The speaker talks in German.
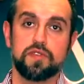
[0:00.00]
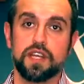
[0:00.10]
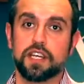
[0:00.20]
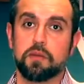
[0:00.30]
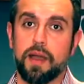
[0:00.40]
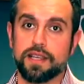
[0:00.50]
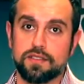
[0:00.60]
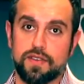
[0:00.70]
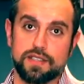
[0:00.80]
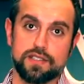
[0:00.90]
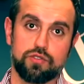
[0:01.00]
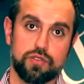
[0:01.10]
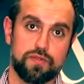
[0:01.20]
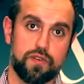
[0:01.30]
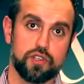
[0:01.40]
Viele Gemeinden werden sich
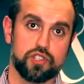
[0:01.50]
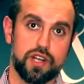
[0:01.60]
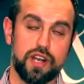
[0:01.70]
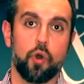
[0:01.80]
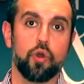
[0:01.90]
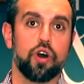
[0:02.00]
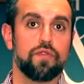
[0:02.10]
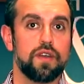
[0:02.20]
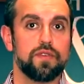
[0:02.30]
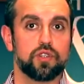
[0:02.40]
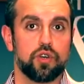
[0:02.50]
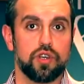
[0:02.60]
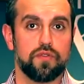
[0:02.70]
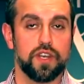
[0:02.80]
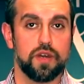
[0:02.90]
dort vorstellen und auch werden wir
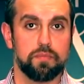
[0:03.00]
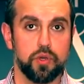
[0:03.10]
dort auf einer